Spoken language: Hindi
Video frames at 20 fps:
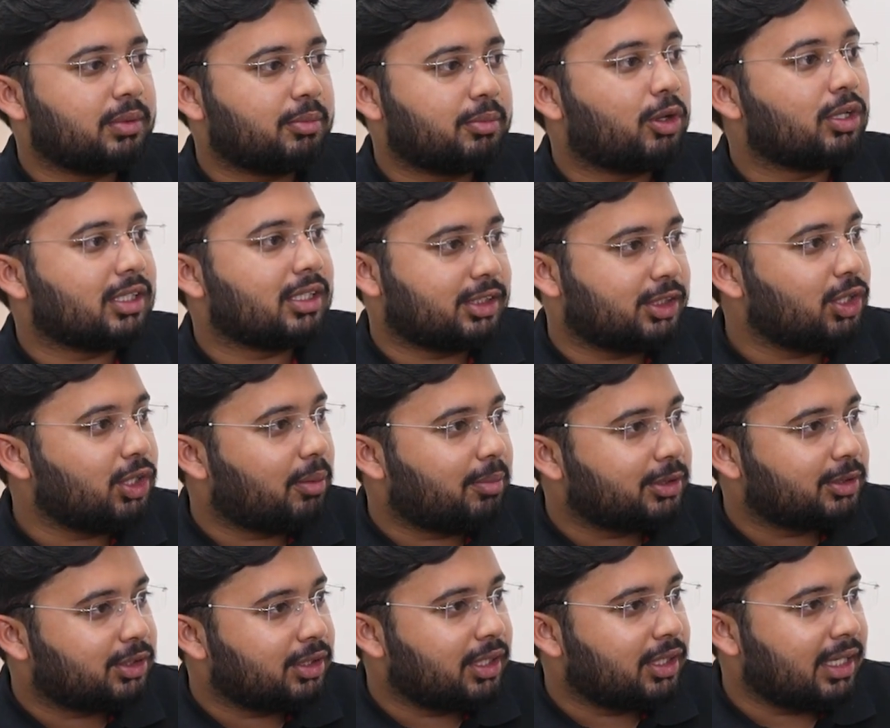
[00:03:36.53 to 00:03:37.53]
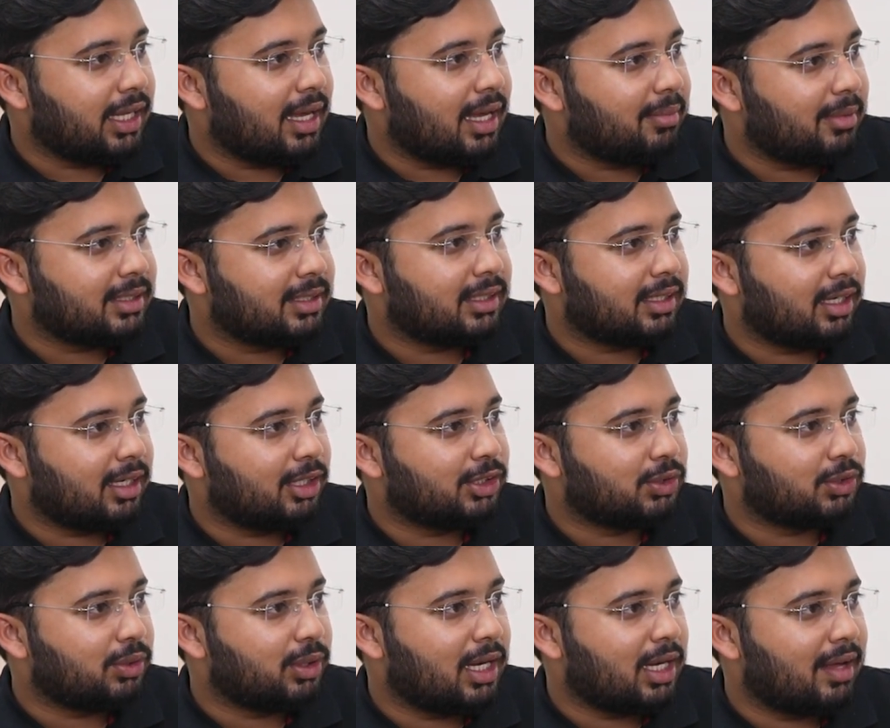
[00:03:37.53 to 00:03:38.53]
so, बहुत अच्छी अपॉर्चुनिटी है बेसिकली
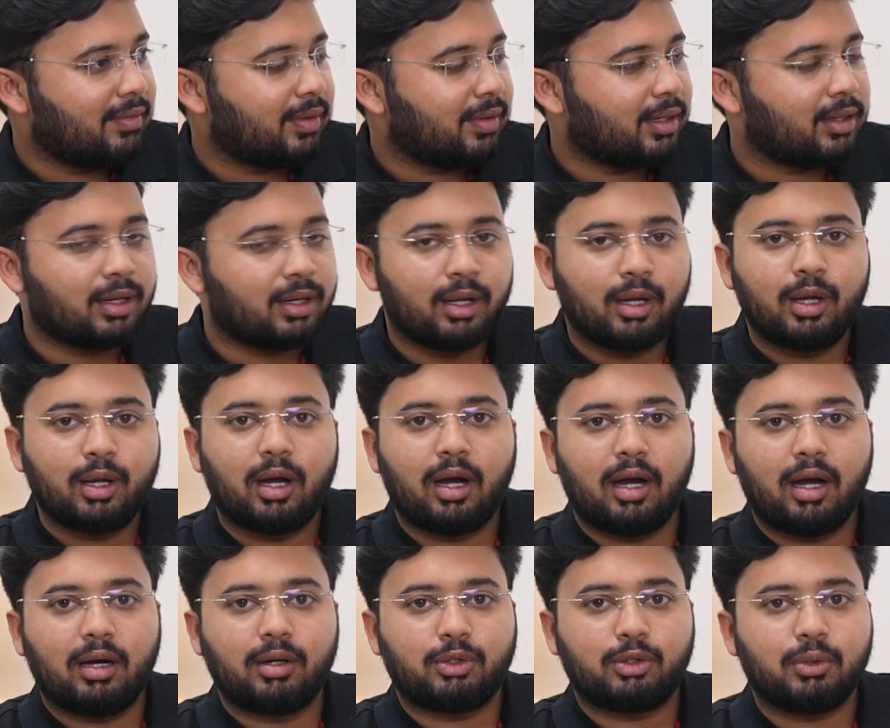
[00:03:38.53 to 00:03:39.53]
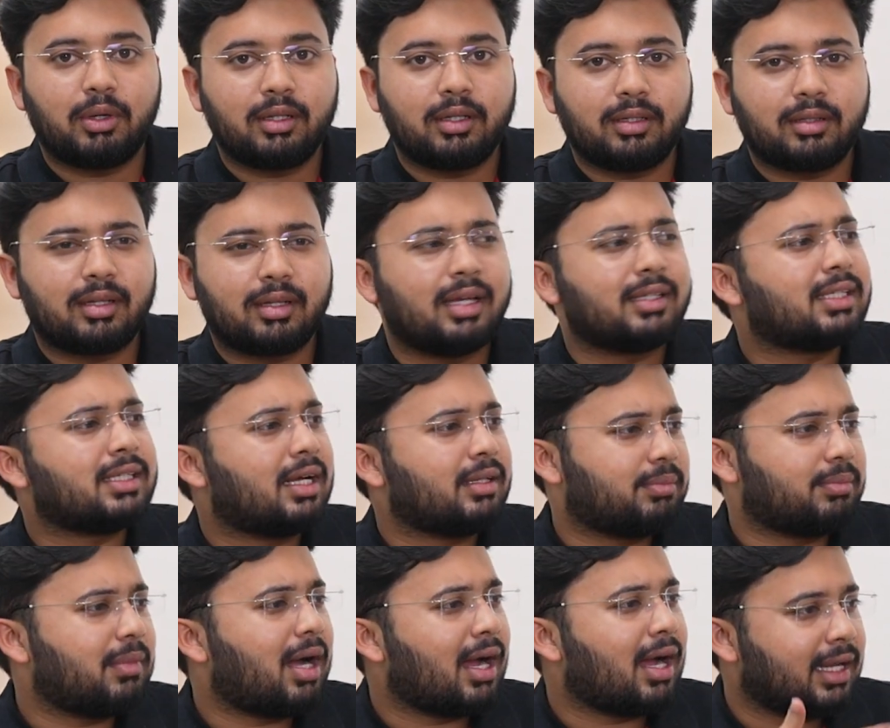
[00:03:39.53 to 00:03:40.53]
जो इलेवन ट्वेल्थ uh, के
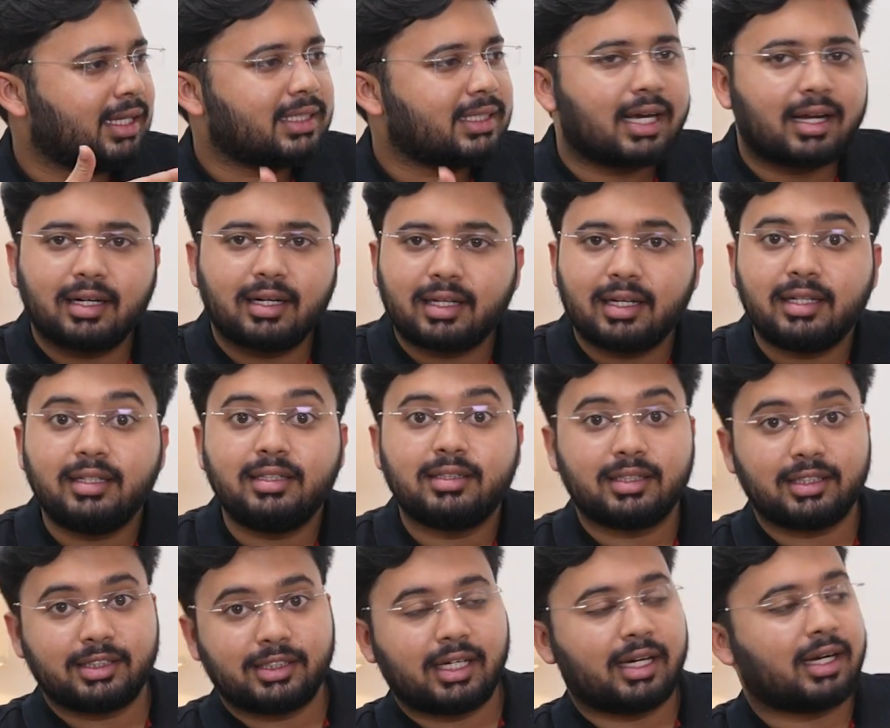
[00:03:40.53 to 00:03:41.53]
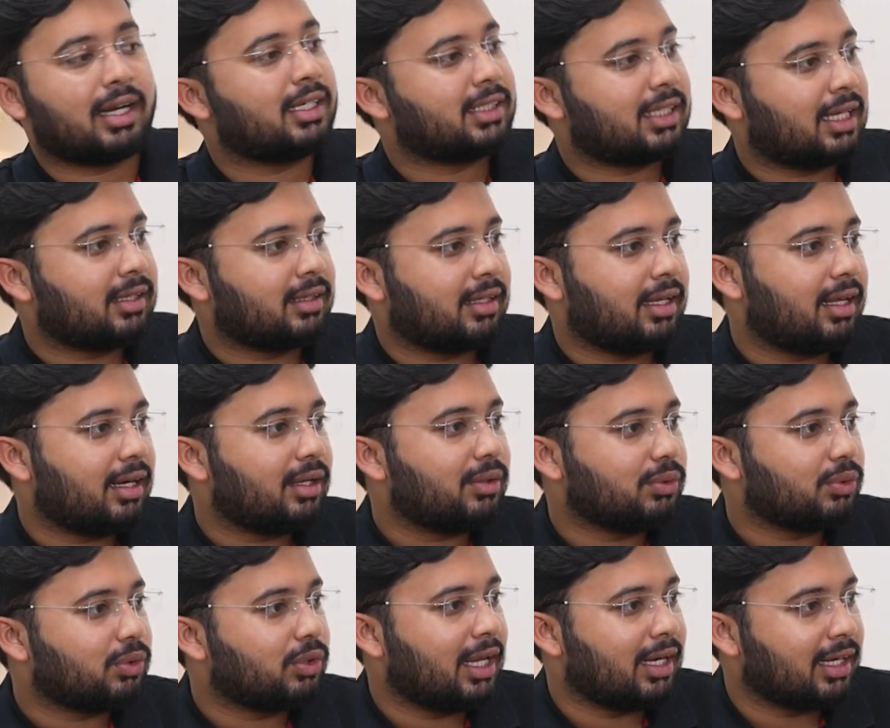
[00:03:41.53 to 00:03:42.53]
साथ आगे जा करके रिसर्च करना चाहते हैं ना
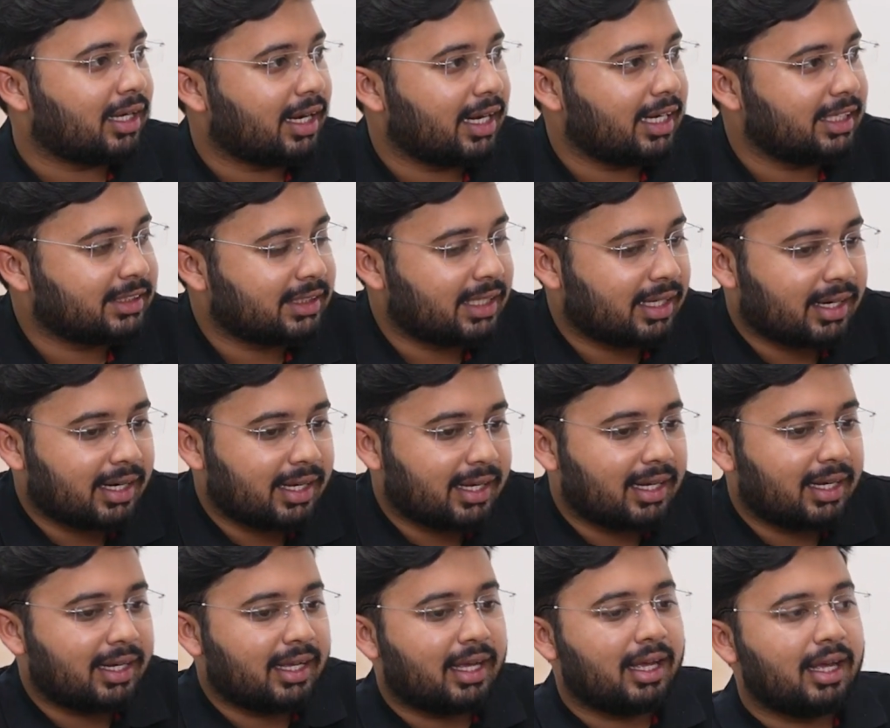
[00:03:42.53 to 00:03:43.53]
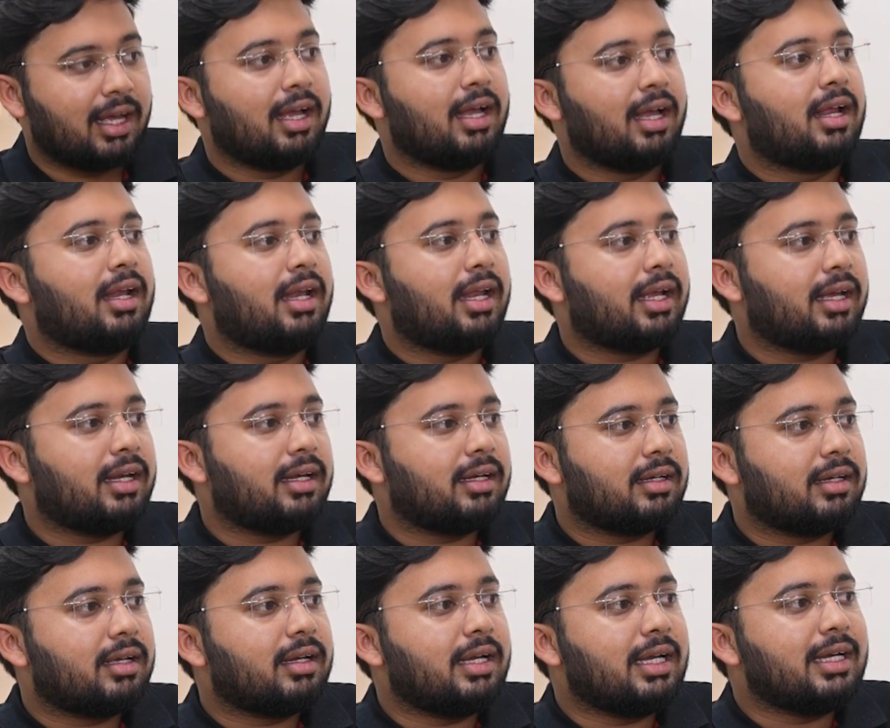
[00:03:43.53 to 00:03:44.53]
उनको इनक्रेज करने के हाँ, लिए लेकिन
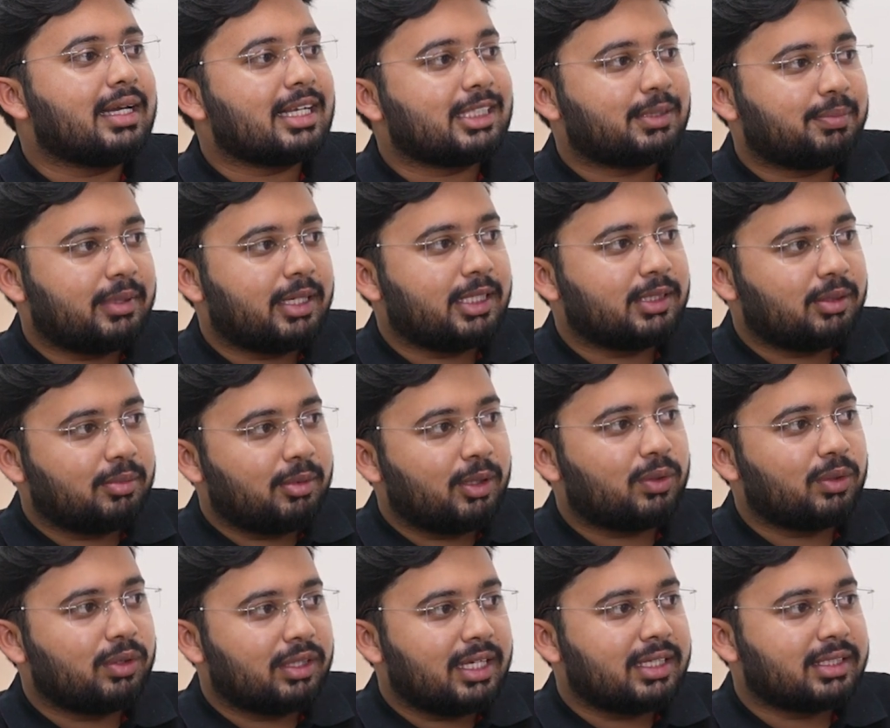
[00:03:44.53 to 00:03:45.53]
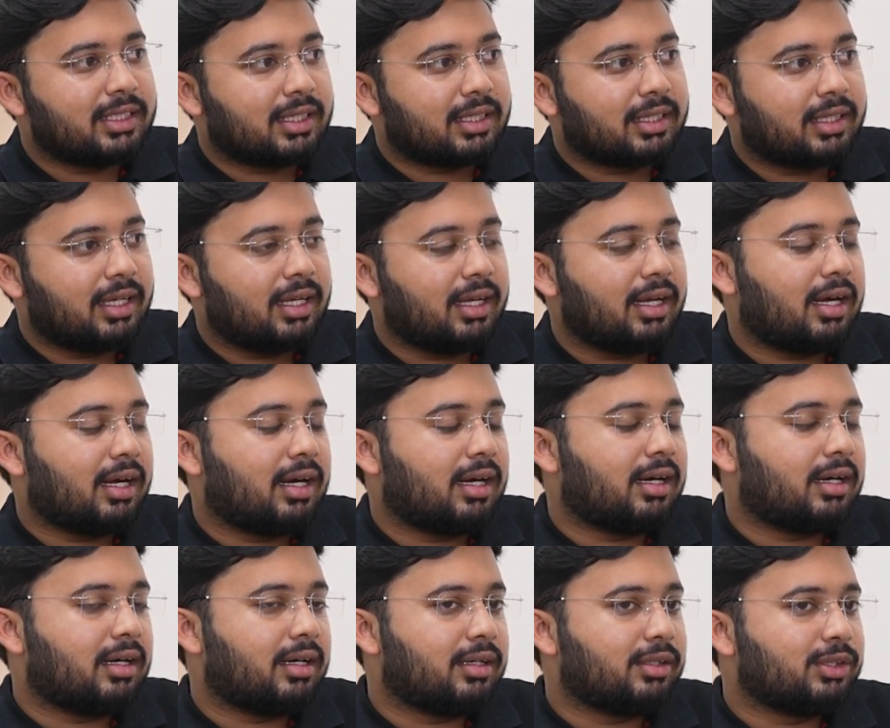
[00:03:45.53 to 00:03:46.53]
नीट एस्पिरेंट्स बिल्कुल दे सकते हैं
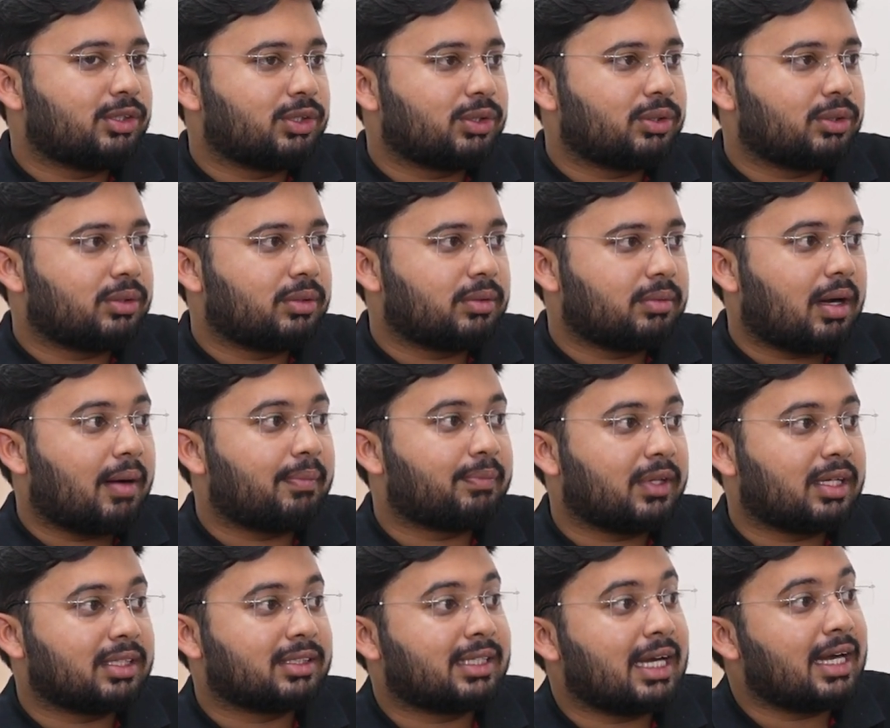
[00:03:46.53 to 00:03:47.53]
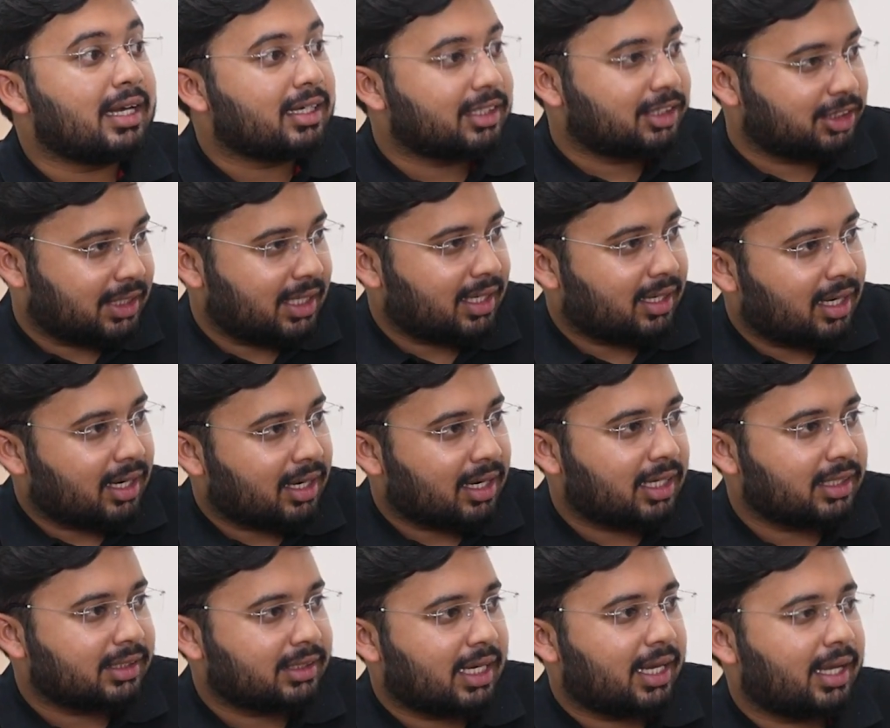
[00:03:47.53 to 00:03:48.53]
uh, जो अपना स्टेटस चेक
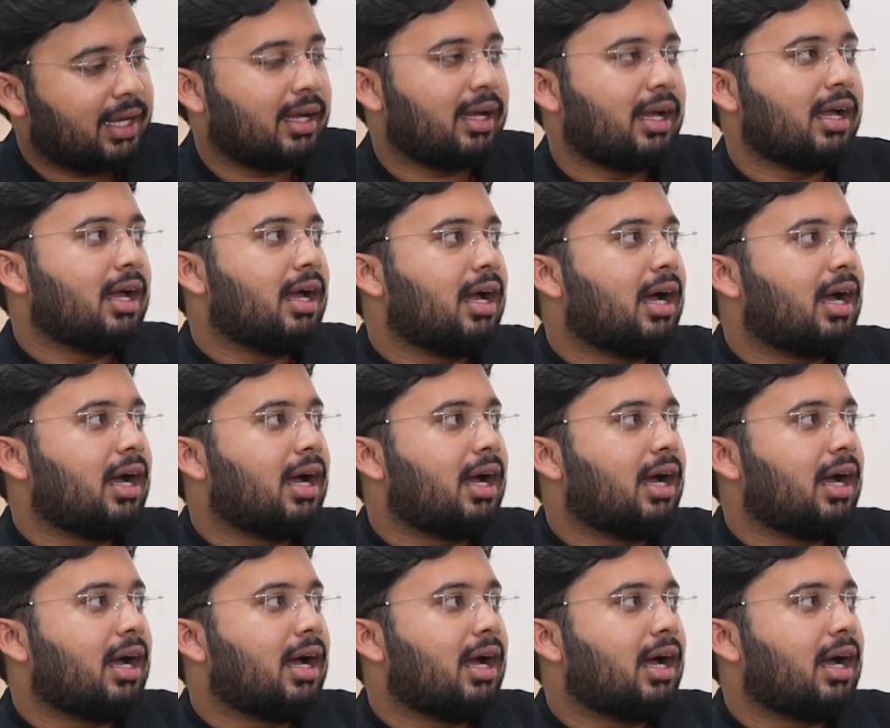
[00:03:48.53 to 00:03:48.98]
करना चाहें हाँ,